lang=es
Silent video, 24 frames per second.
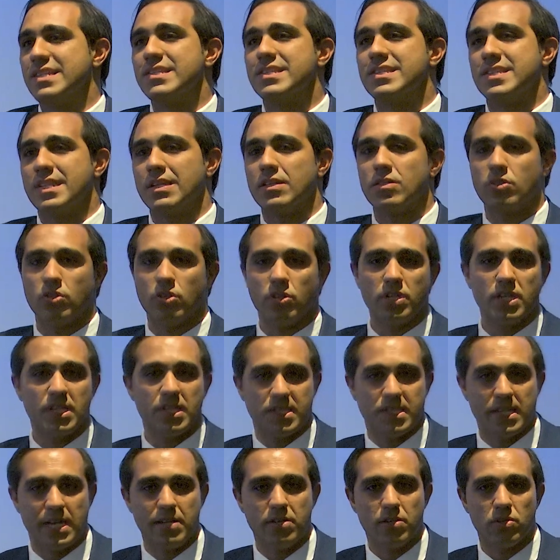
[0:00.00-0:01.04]

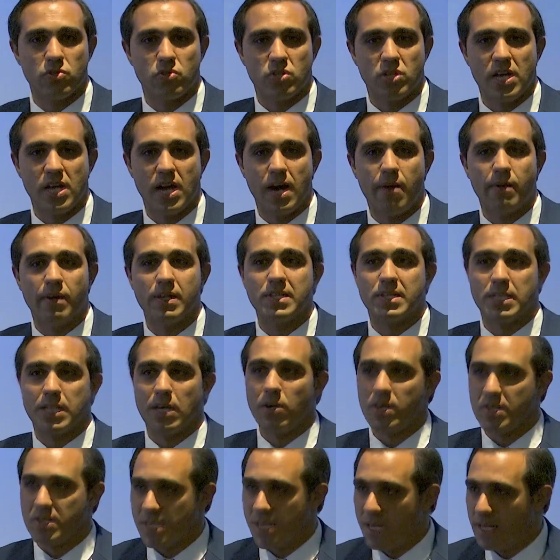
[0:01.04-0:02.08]
110 años se ha
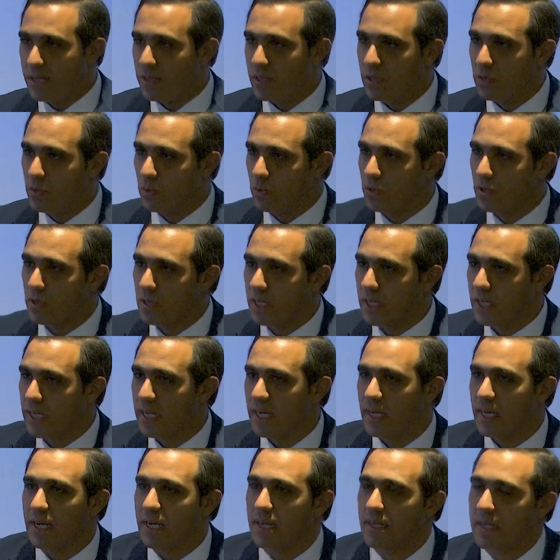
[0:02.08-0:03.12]
avanzado hacia el instituto que,
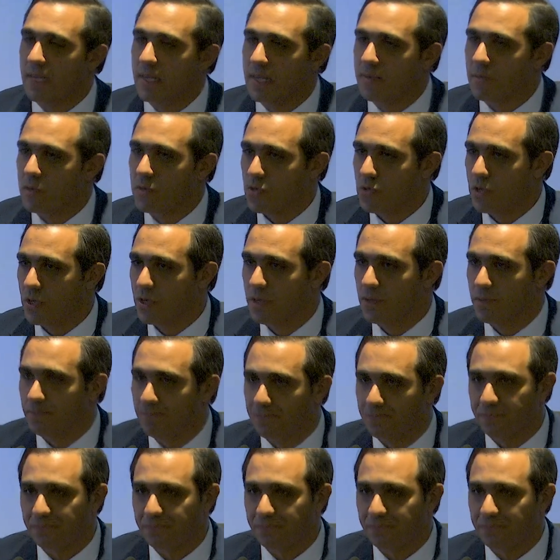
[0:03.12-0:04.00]
tenemos hoy.